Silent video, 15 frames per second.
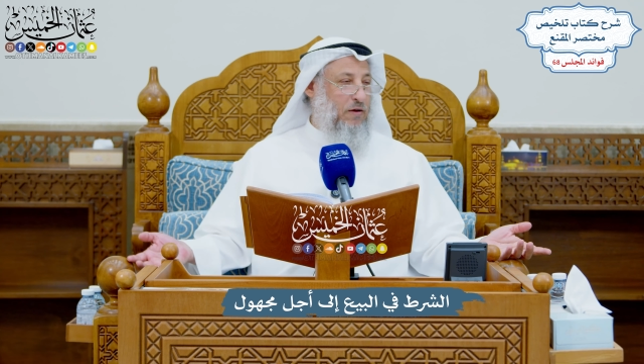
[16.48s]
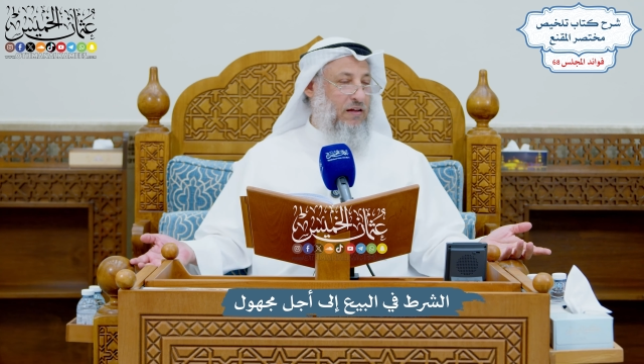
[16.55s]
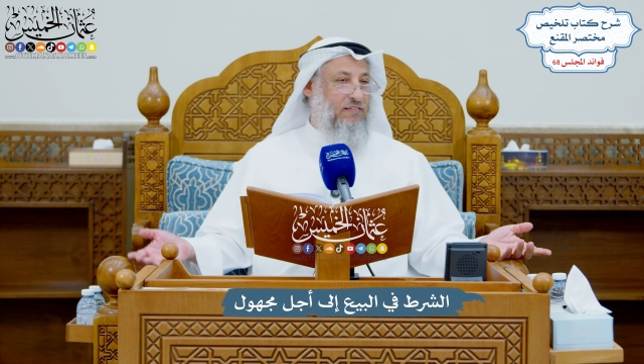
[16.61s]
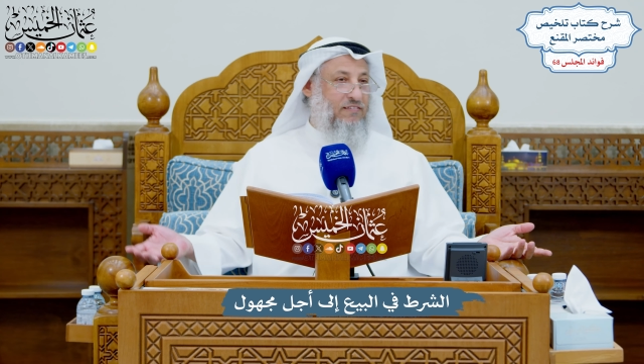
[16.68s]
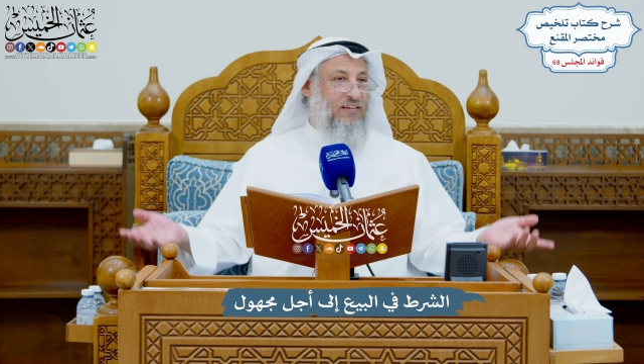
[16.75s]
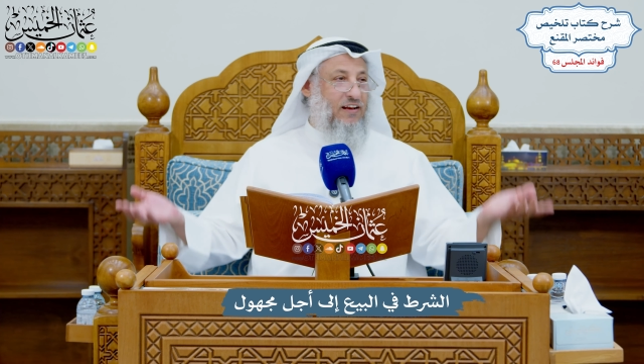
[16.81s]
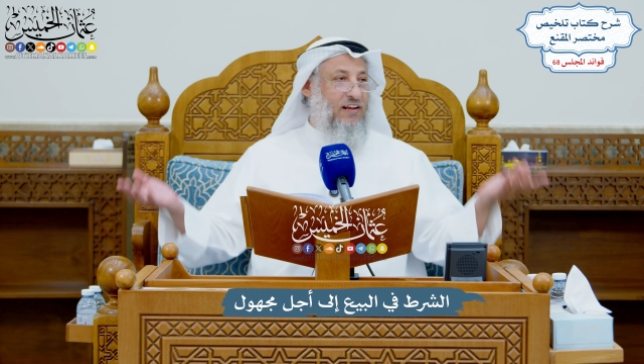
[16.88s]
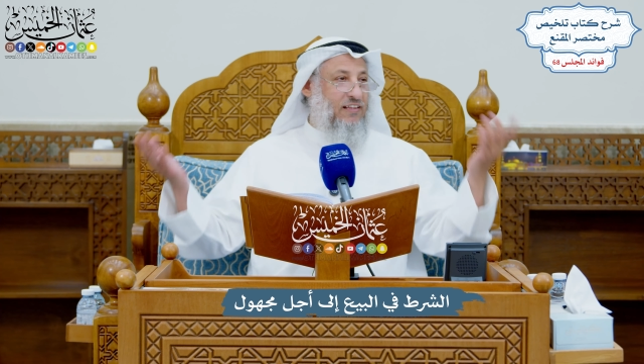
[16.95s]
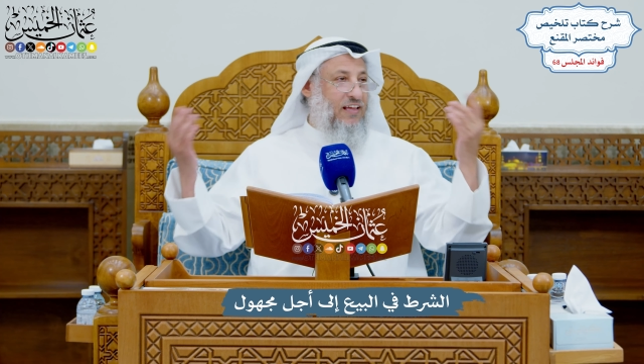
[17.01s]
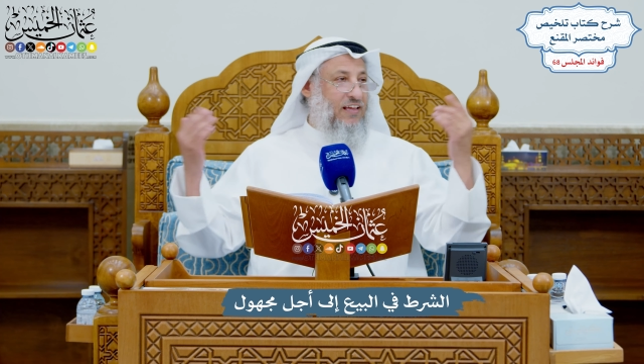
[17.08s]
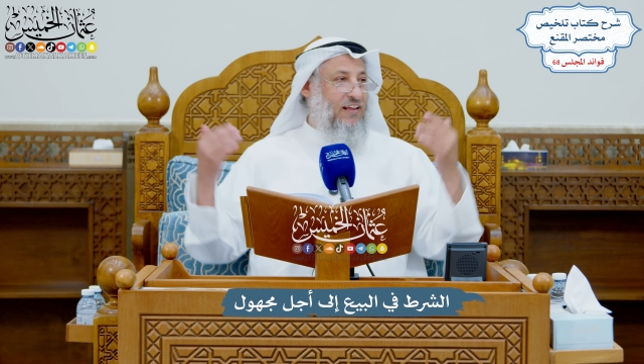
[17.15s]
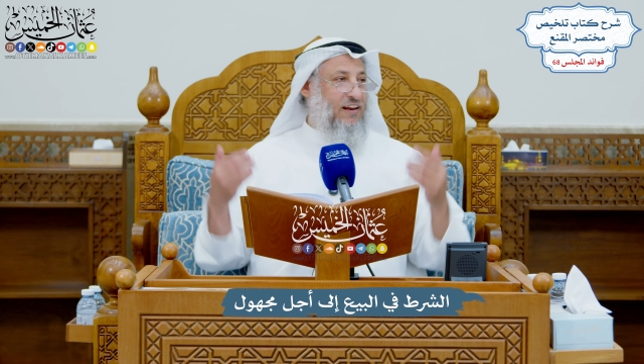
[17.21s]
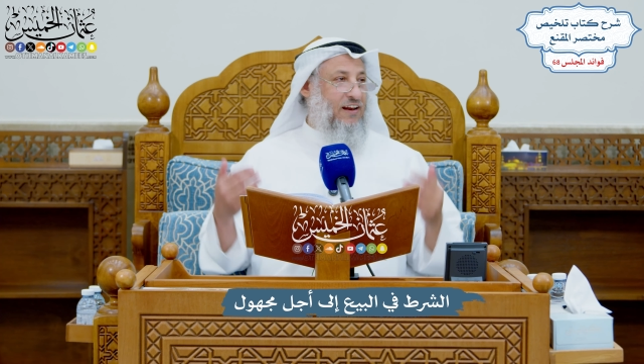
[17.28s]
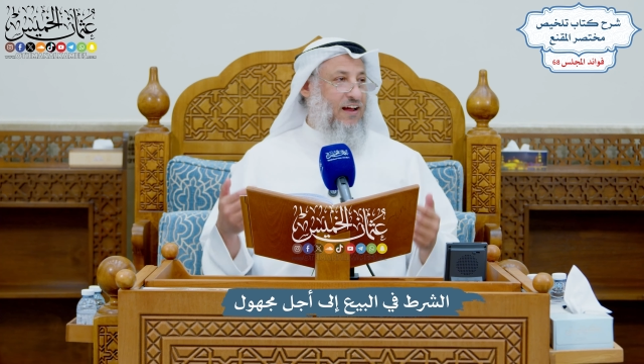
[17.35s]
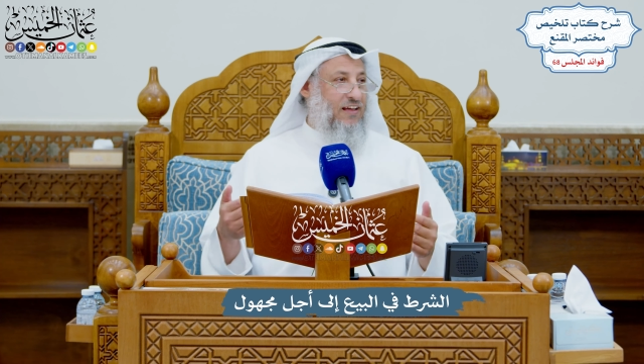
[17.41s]
بعد سنة
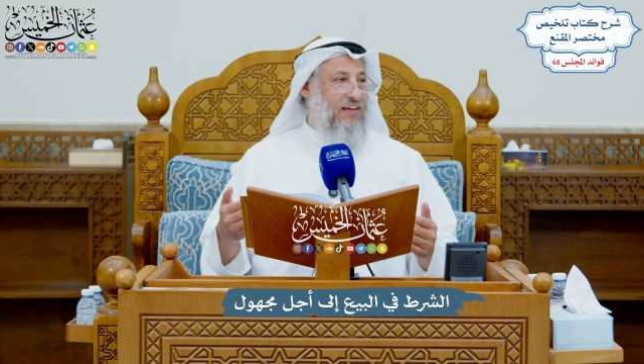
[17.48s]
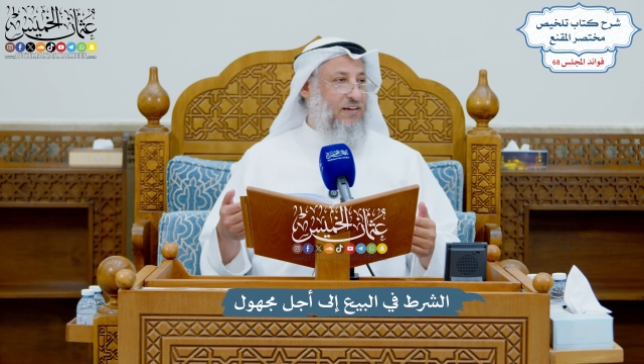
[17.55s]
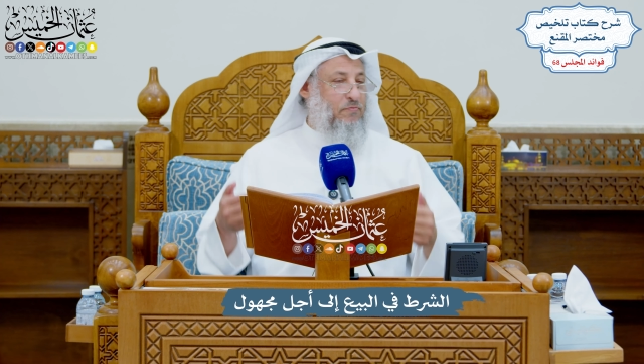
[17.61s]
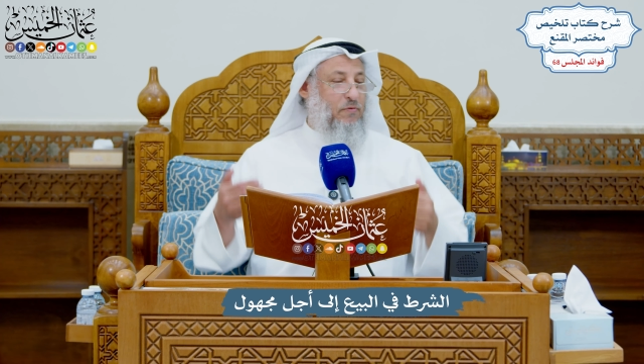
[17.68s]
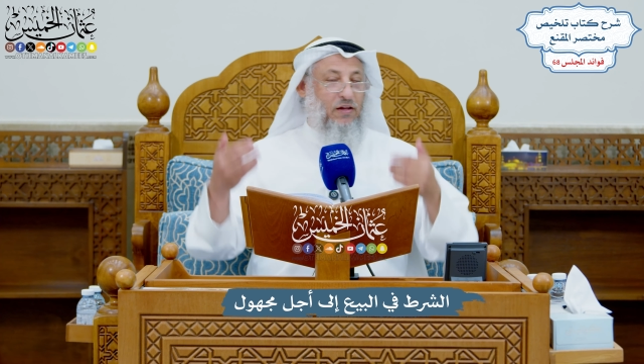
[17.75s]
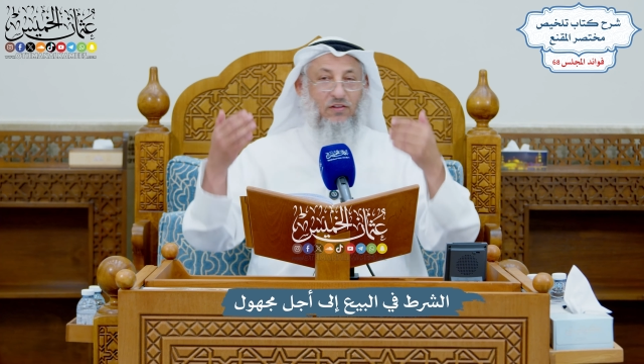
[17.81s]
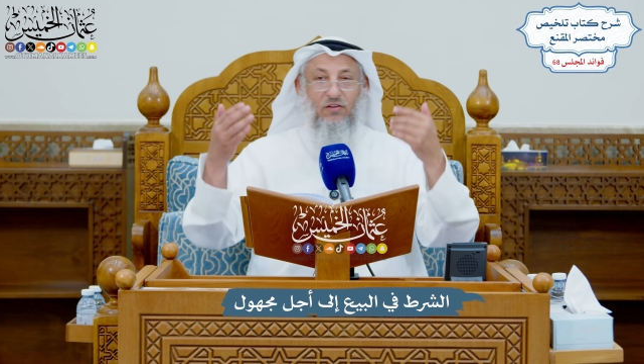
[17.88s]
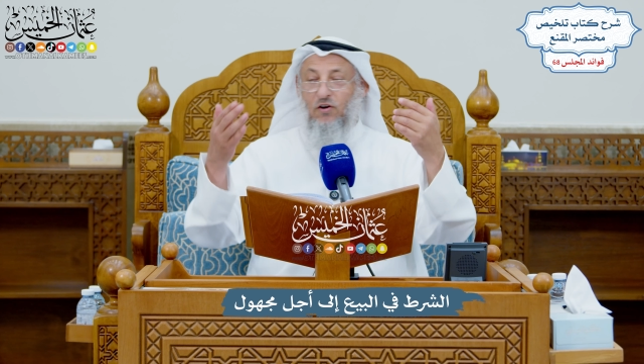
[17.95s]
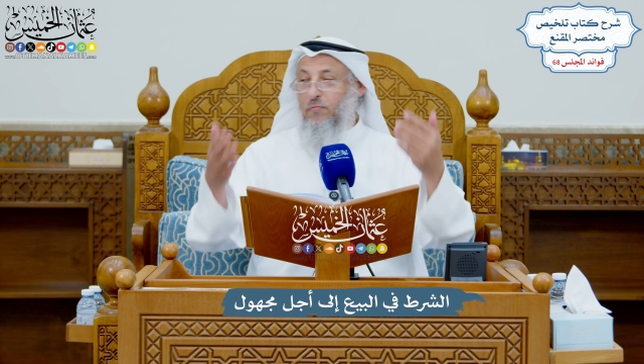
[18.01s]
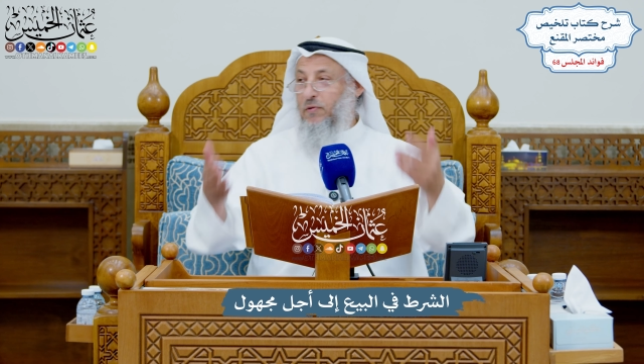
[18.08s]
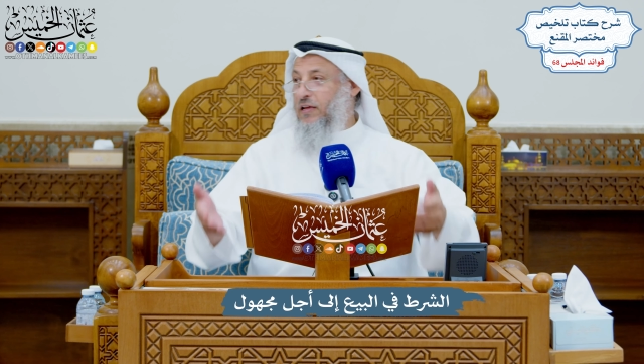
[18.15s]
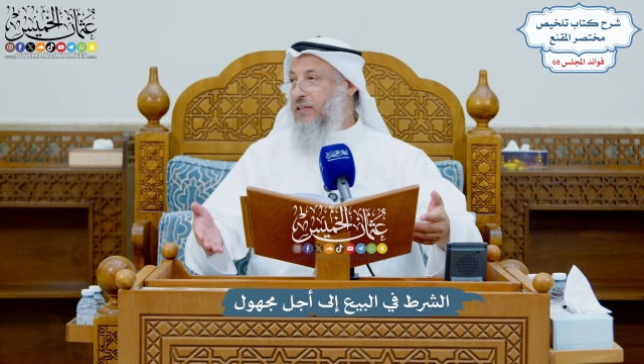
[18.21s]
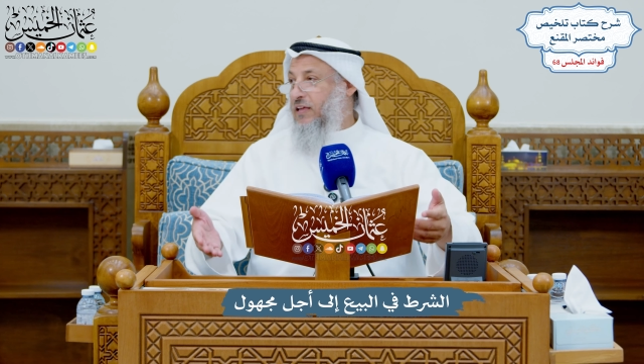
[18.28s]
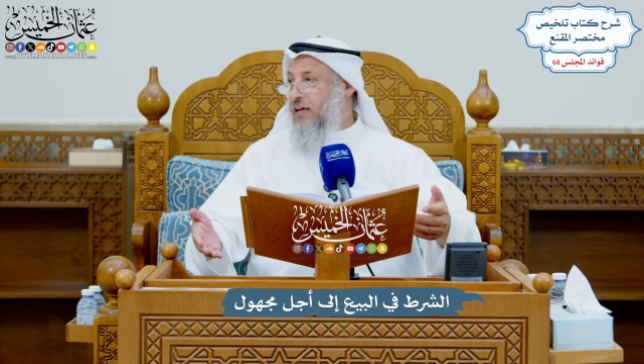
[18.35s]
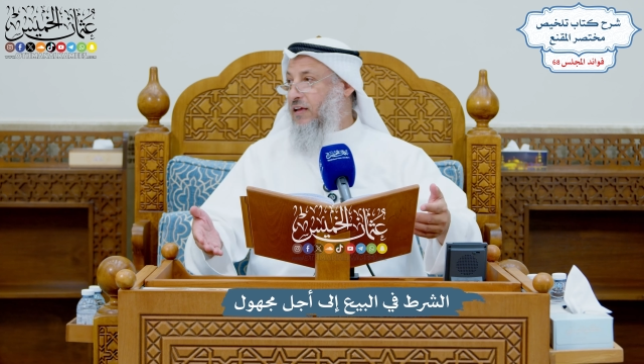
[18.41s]
تغير رأيك بعد
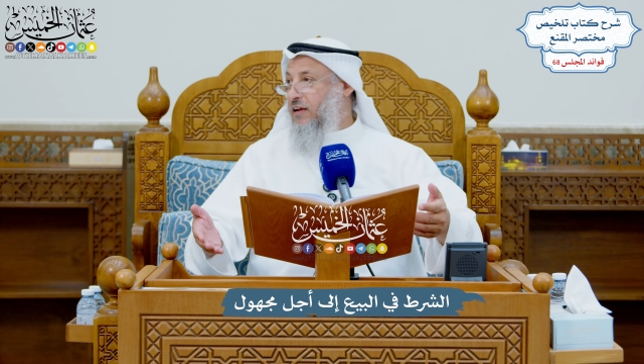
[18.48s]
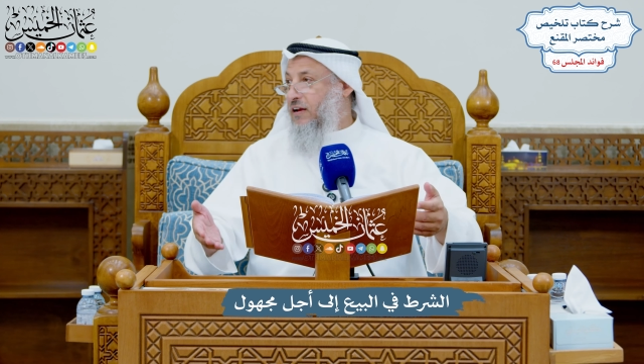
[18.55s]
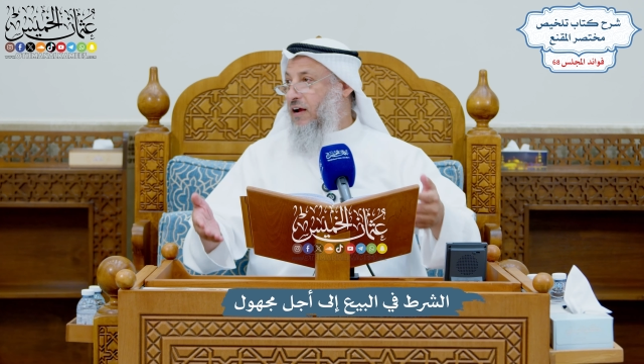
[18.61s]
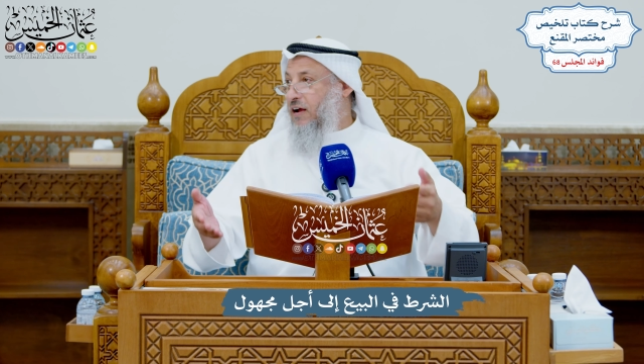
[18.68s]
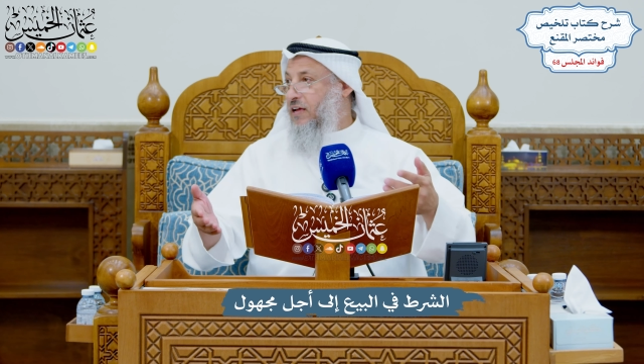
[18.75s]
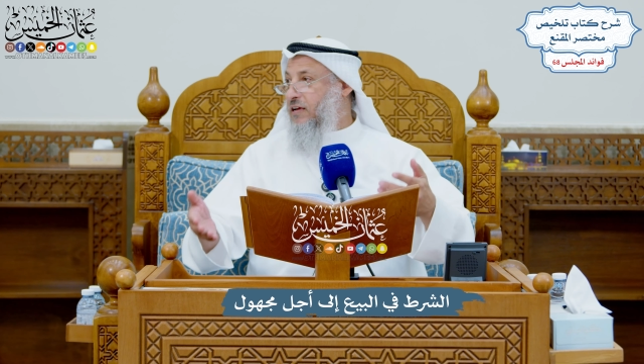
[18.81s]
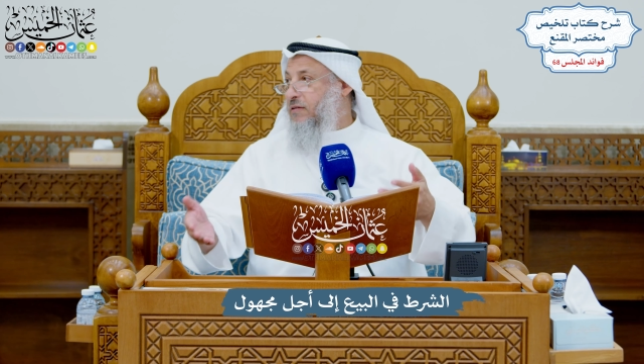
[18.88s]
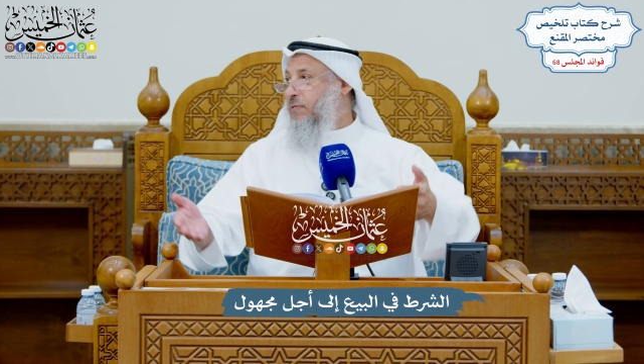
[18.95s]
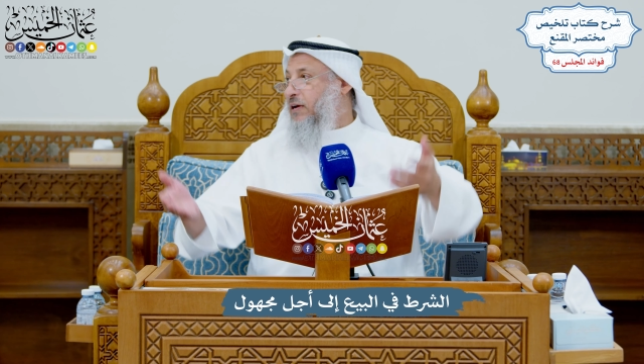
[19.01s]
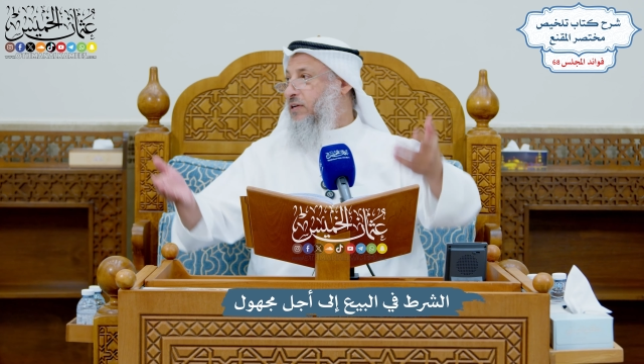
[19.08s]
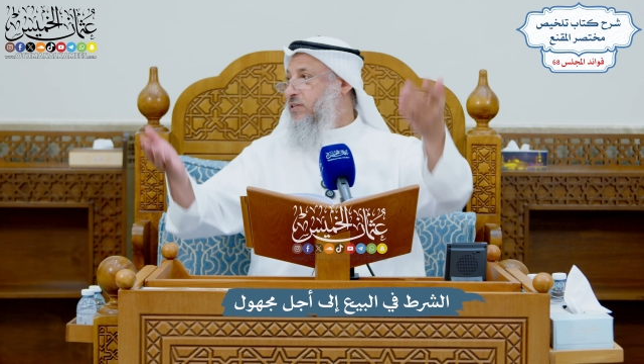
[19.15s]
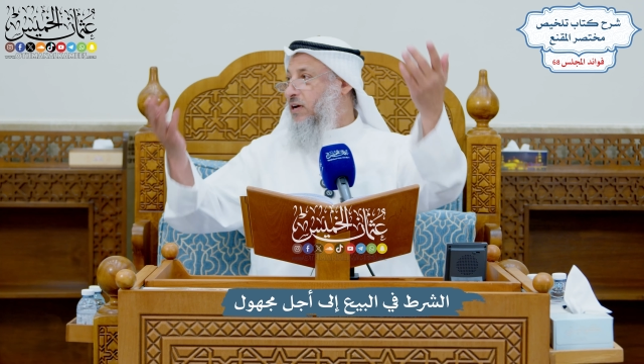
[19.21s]
يومين تغير رأيك بعد